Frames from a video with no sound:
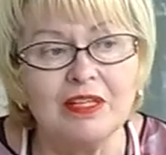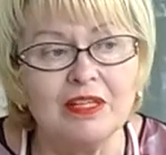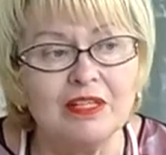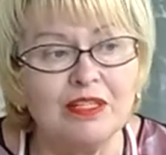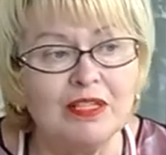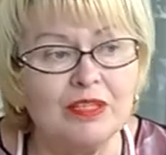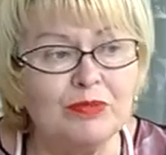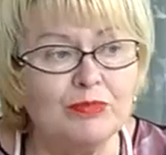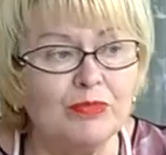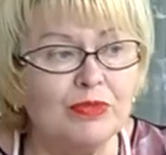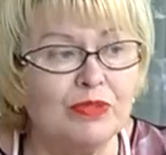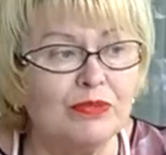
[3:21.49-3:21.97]

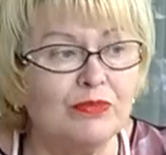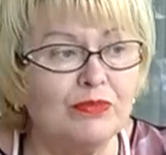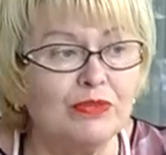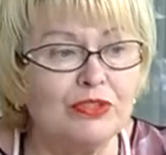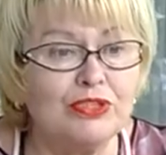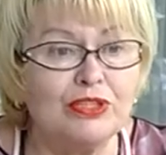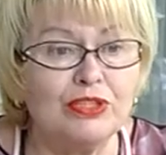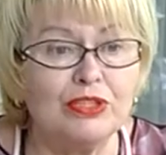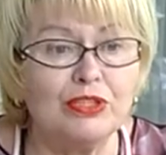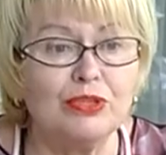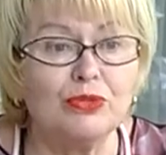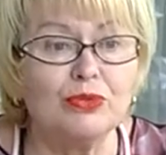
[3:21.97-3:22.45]
И мы в
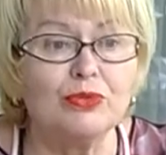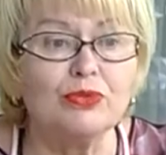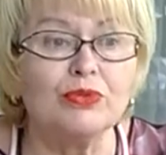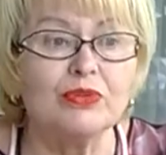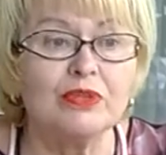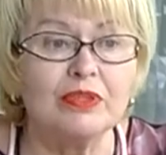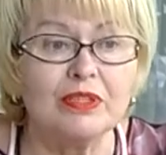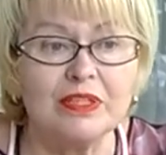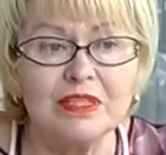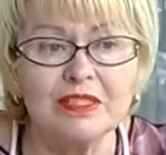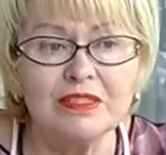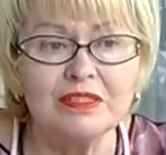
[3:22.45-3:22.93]

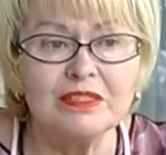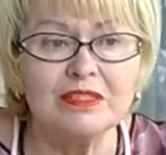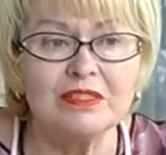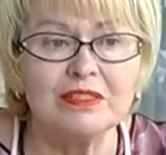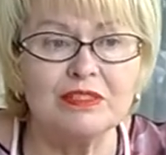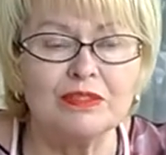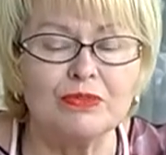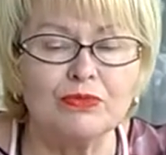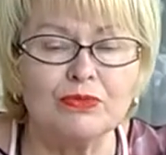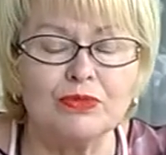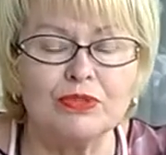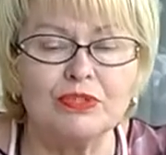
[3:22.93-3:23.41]
очередной раз на
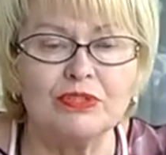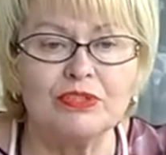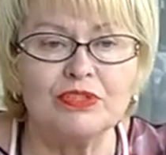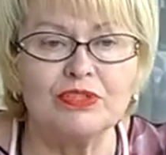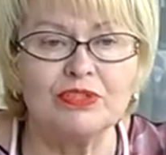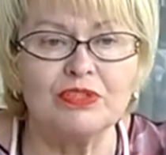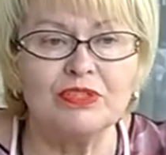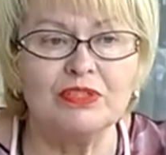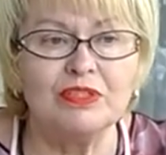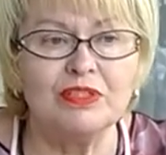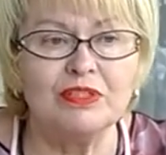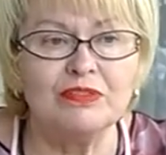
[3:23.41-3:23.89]

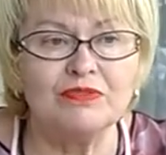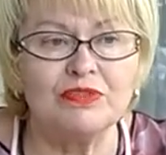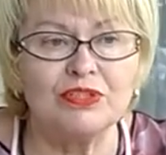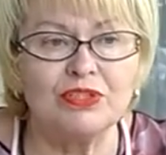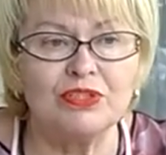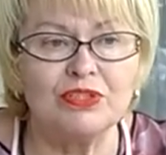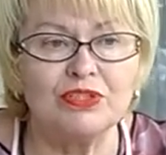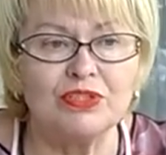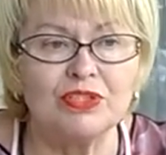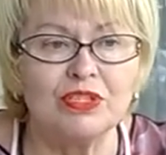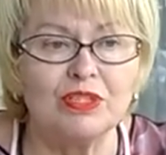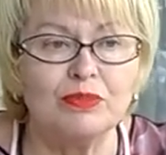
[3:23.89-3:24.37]
сегодняшний день
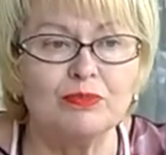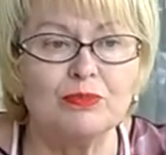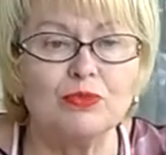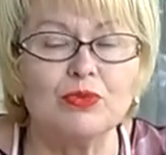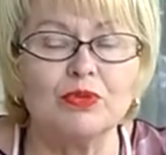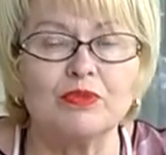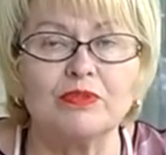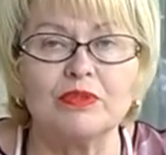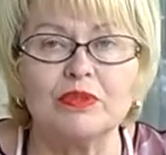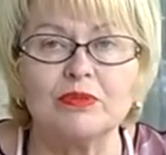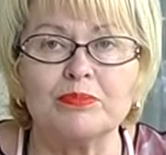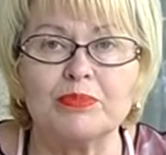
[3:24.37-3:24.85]
встречаем
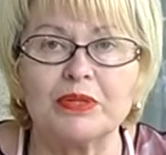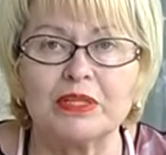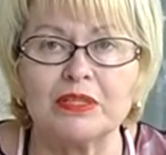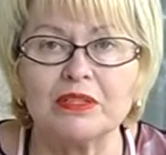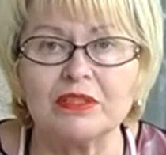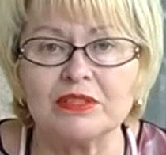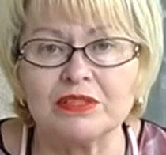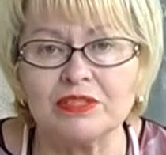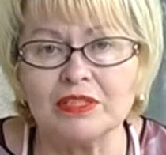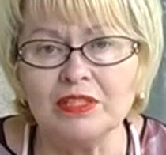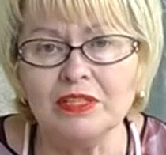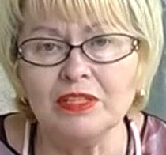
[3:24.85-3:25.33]
новые
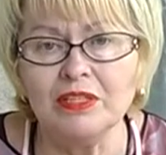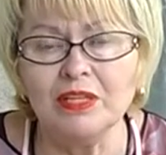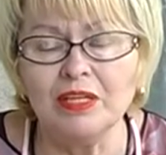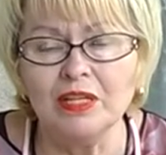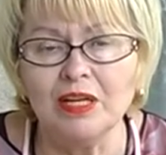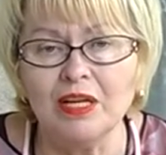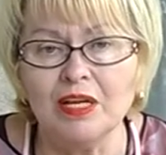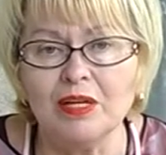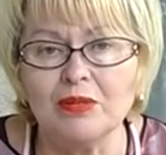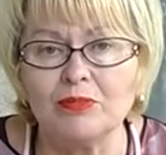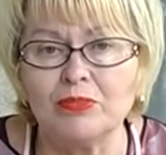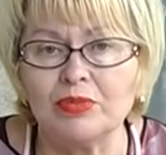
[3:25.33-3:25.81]
предложения
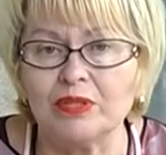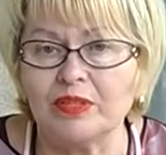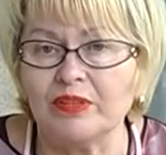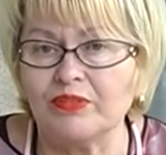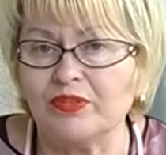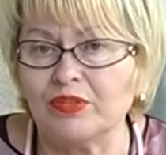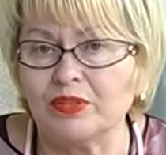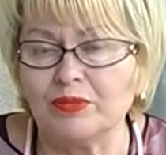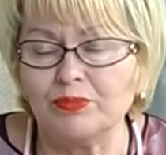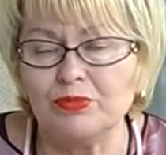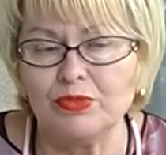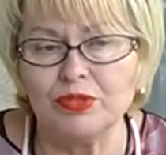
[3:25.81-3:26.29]
по
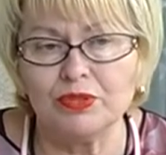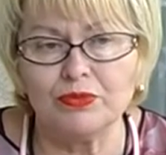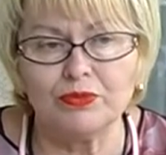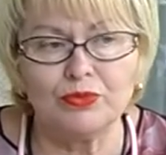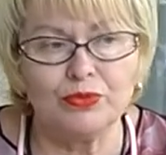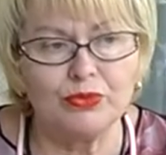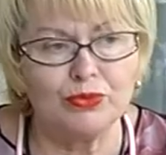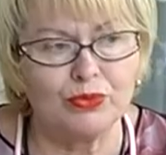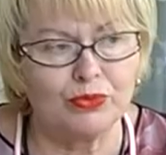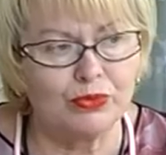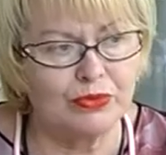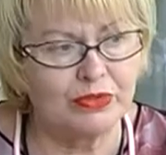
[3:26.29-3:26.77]

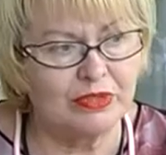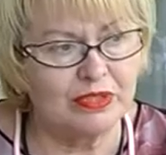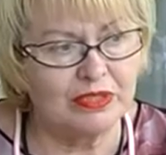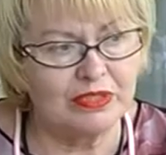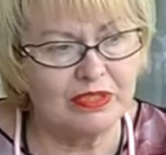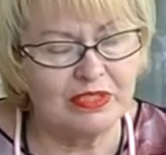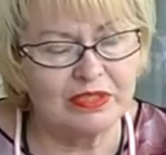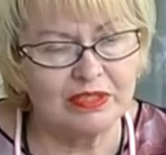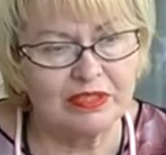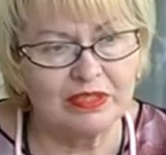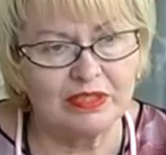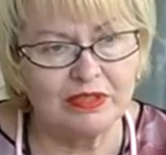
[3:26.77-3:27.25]
реформированию
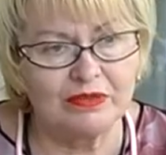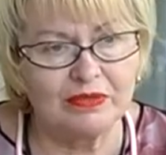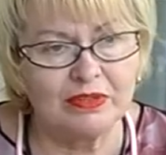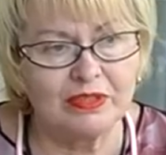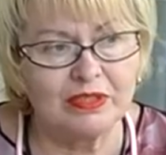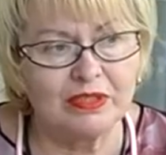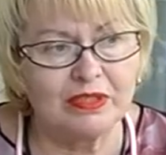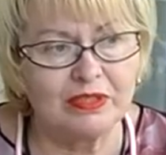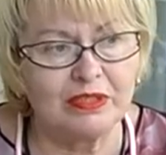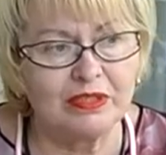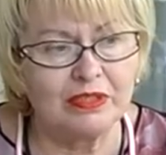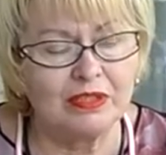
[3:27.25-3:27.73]
отрасли
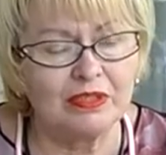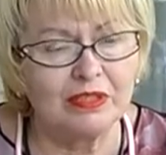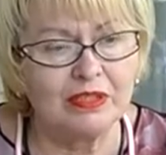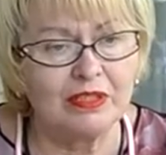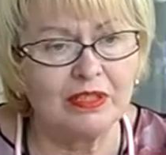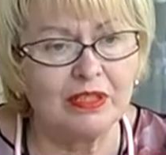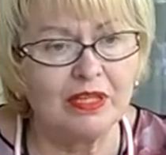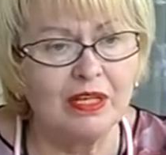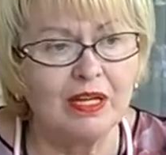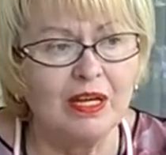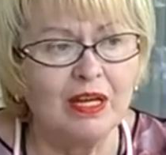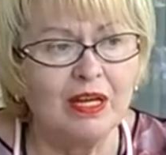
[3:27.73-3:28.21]
здравоохранения.